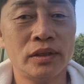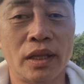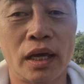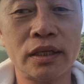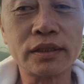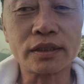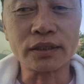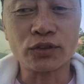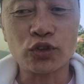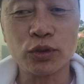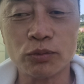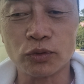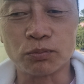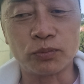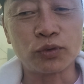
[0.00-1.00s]
나는 그
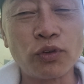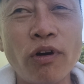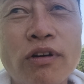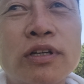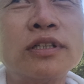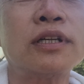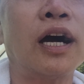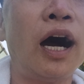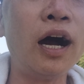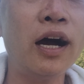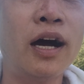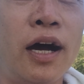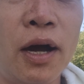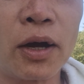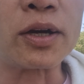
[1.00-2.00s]
춤, 무너큰가?
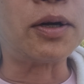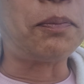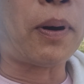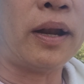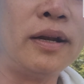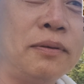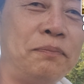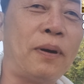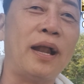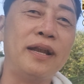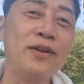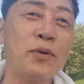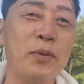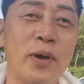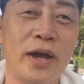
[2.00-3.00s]
그 발,
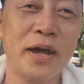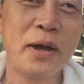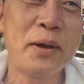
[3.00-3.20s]
발로,